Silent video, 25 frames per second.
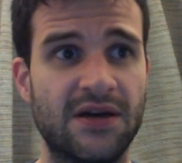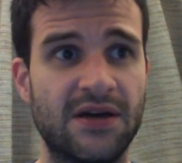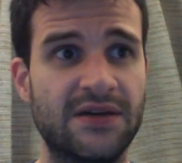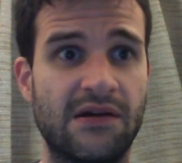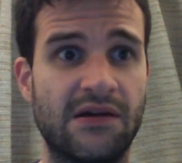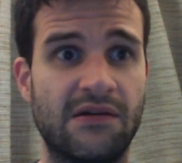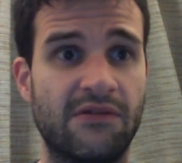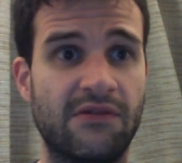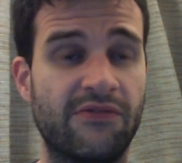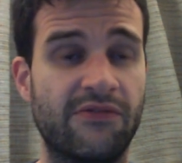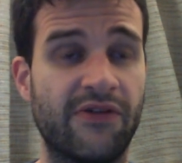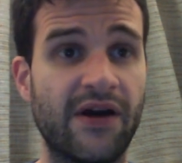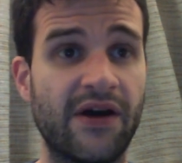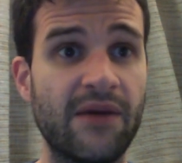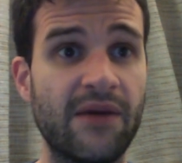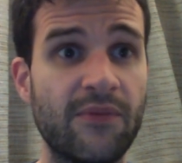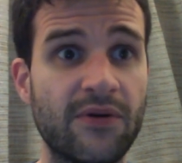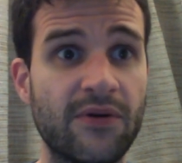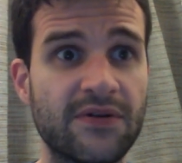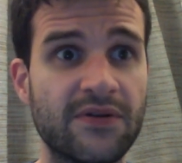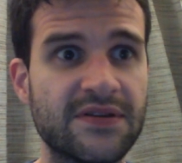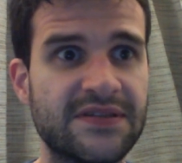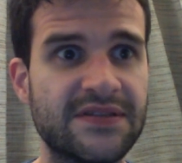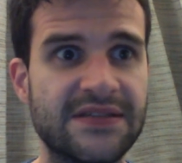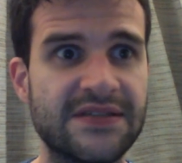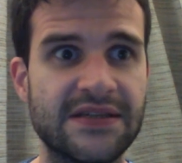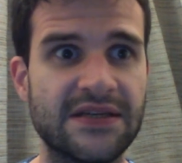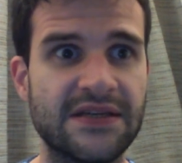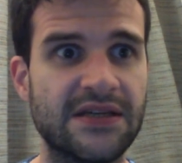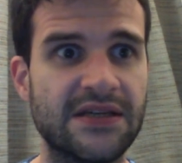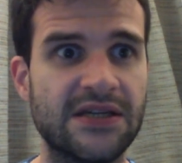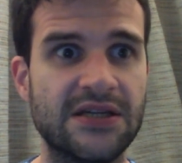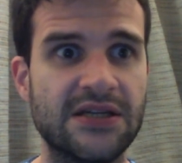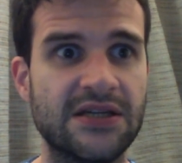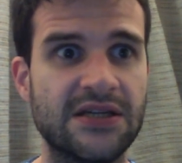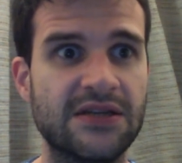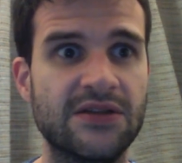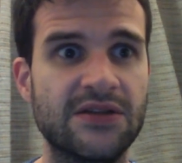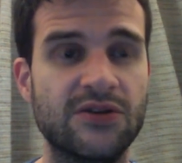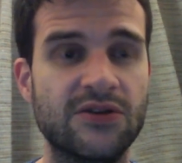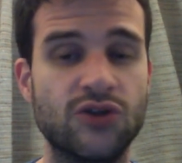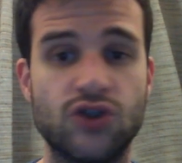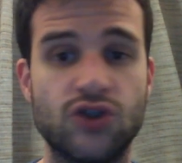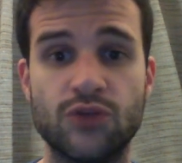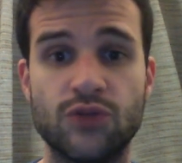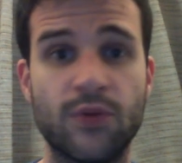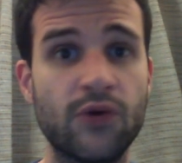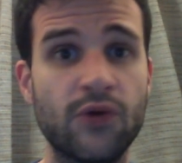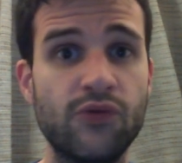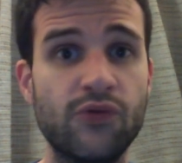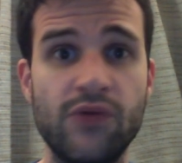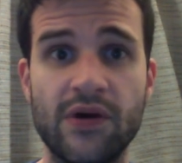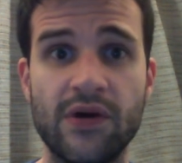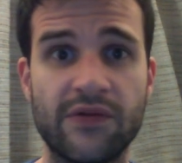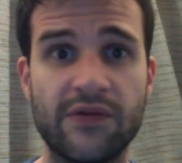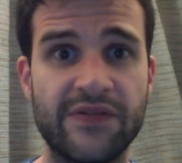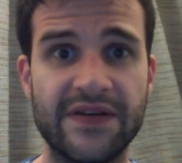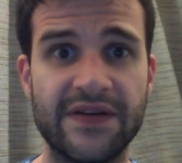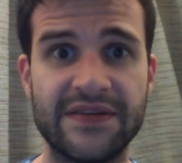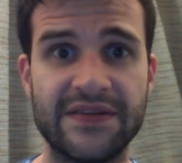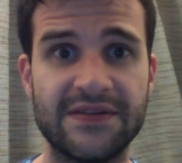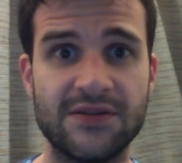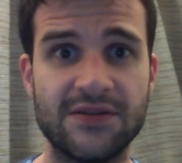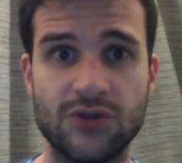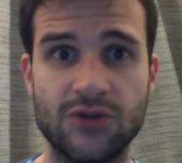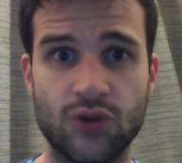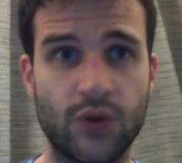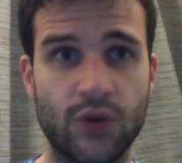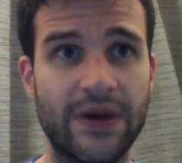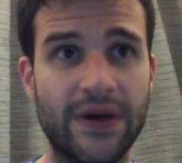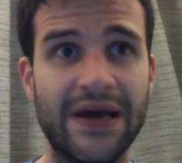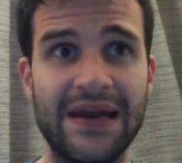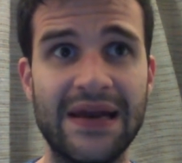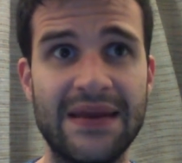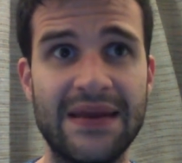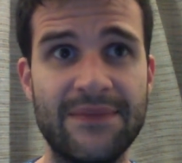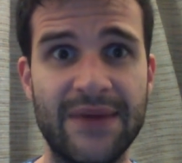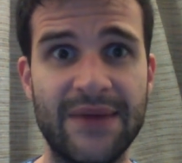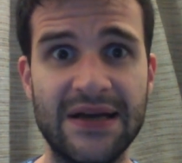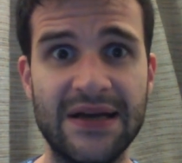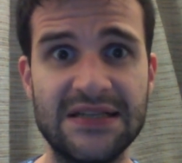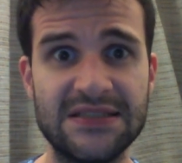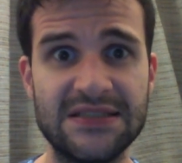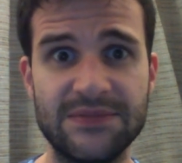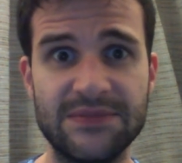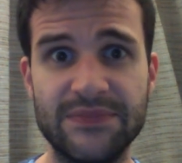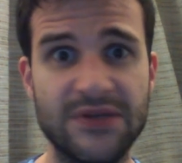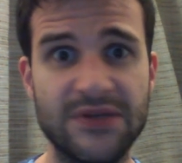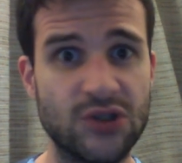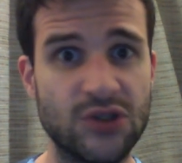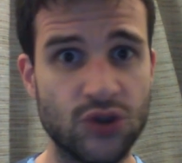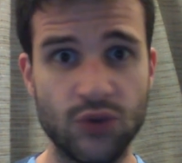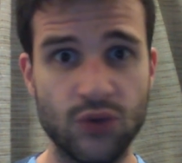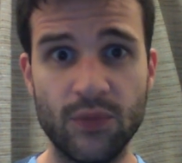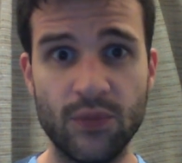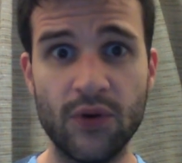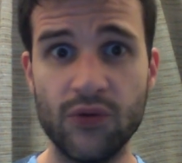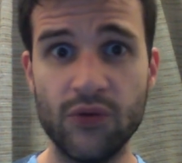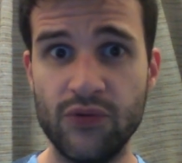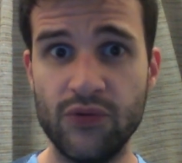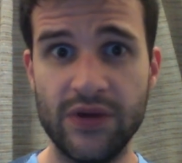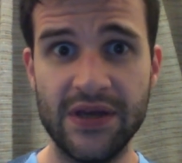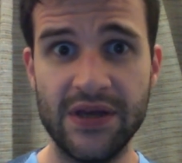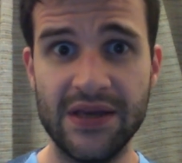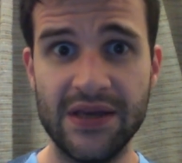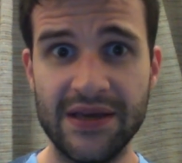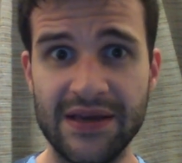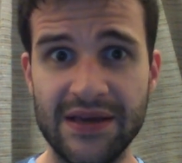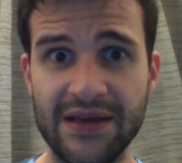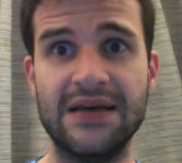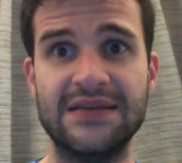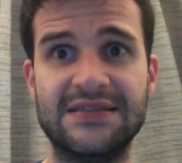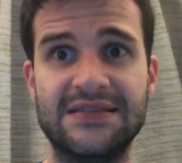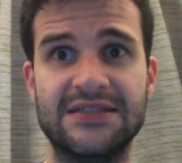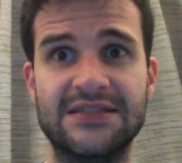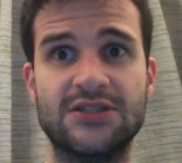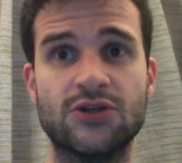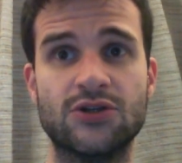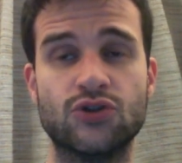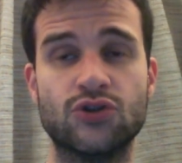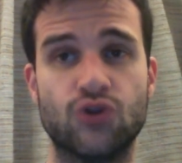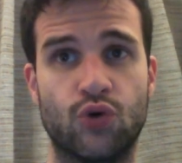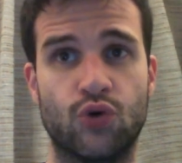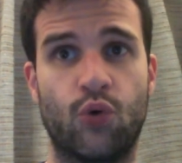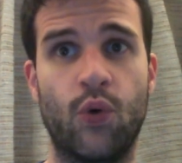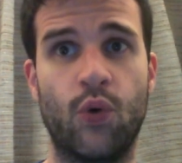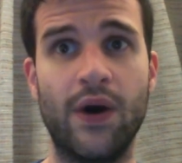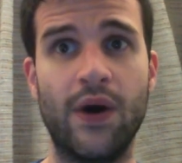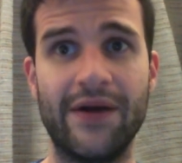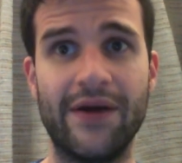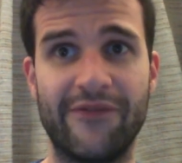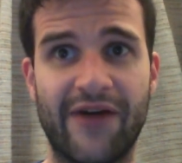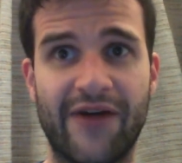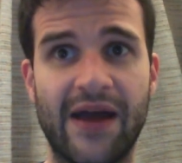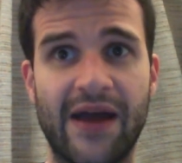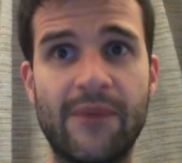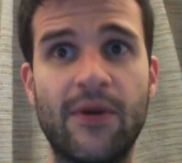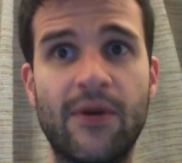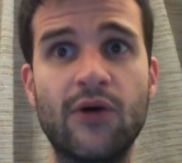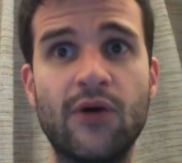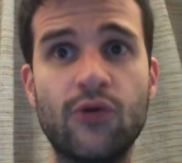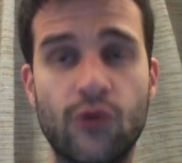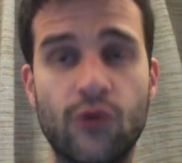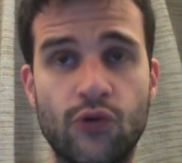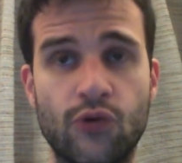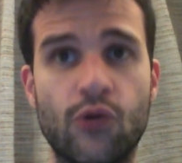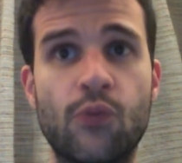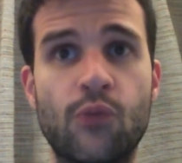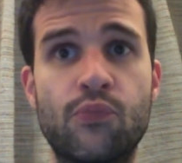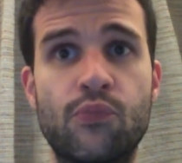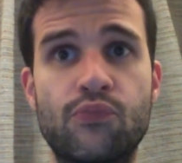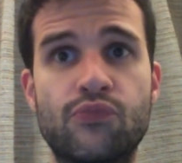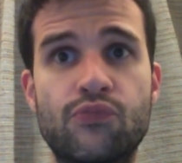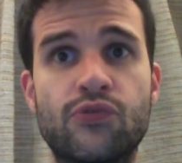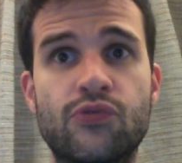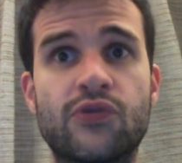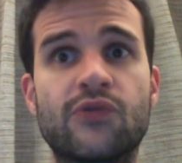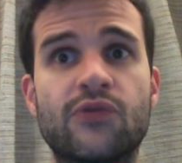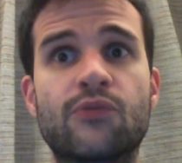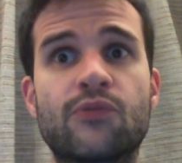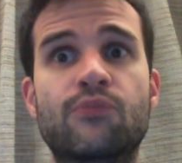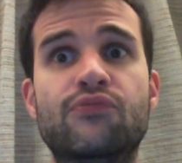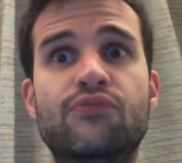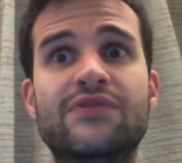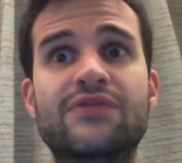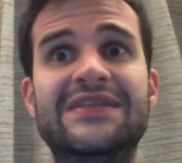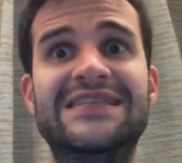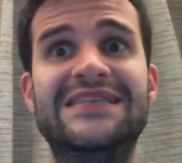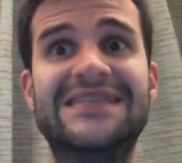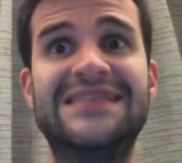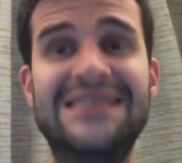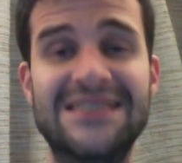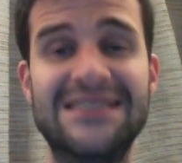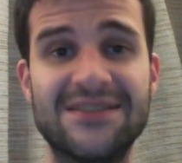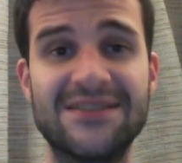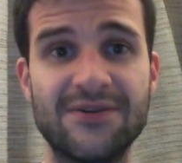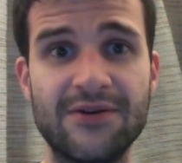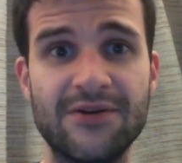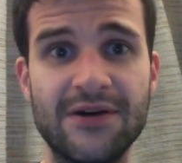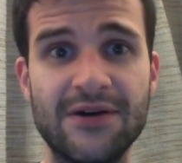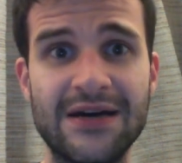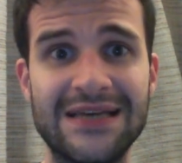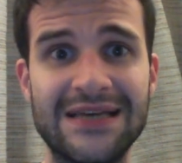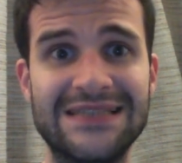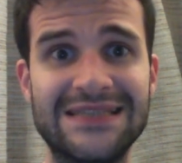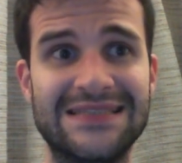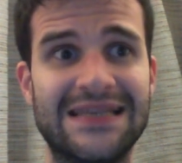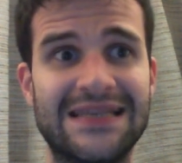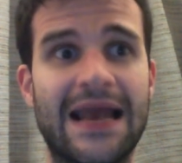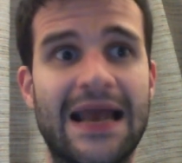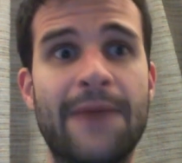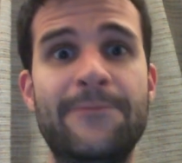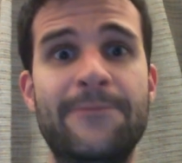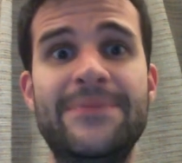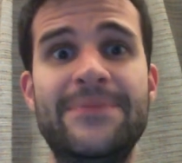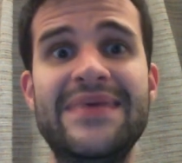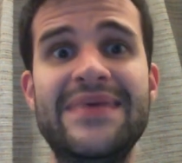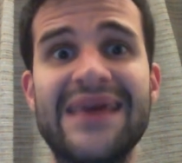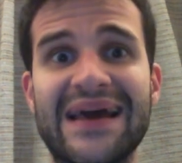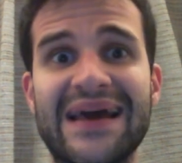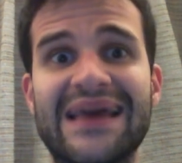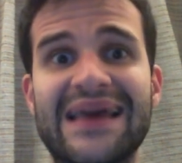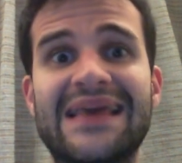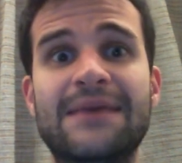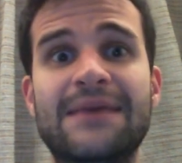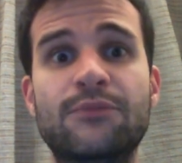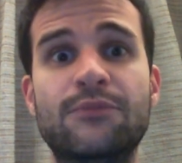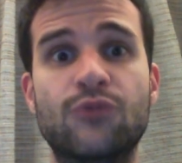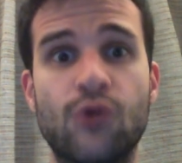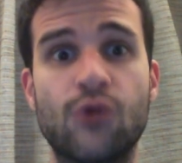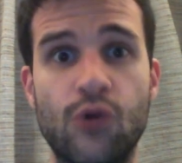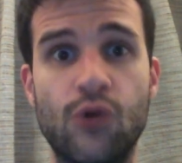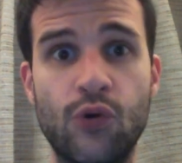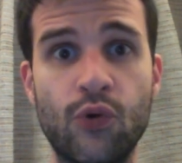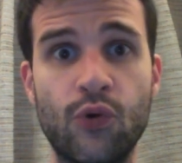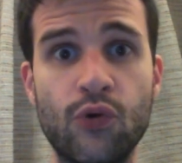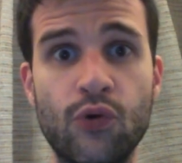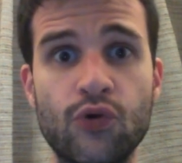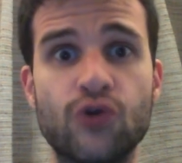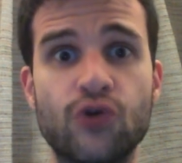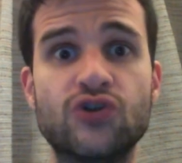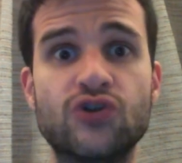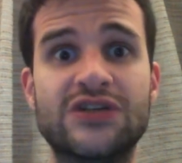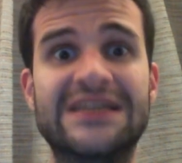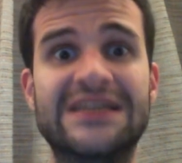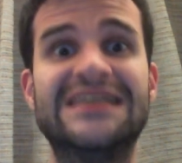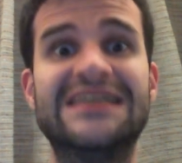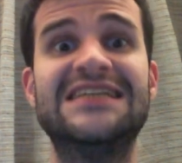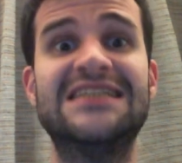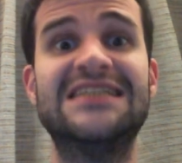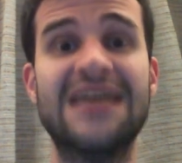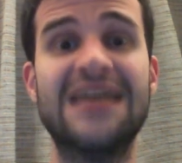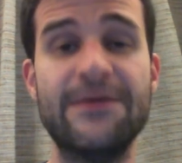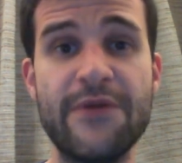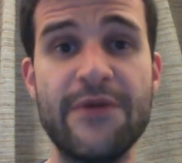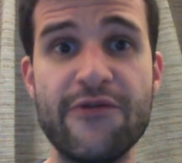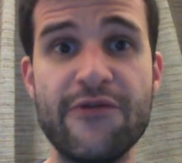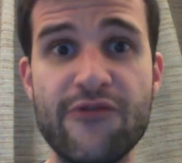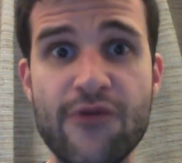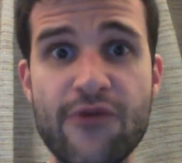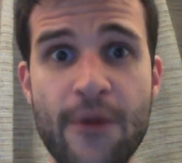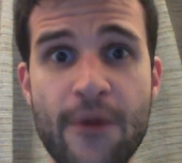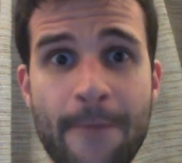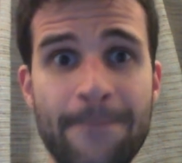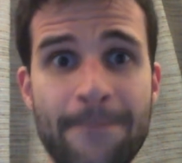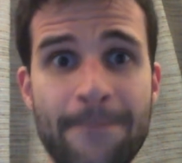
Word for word: Vraiment, c'est, je m'ennuie en fait. Je regarde les matchs, mais je m'ennuie. C'est genre, je crois vraiment que depuis 10 ans, c'est la pire équipe de Lyon que je n'ai jamais vue.